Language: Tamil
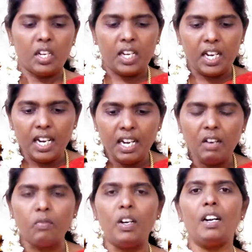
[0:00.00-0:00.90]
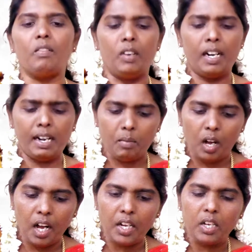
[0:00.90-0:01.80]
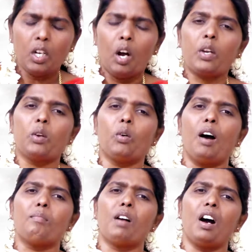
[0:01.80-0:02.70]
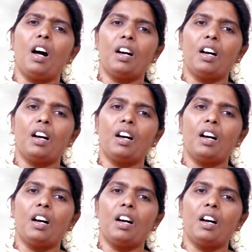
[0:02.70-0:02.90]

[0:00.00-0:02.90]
கீழே விழ் விழுற மாதிரி ஐயோ அம்மா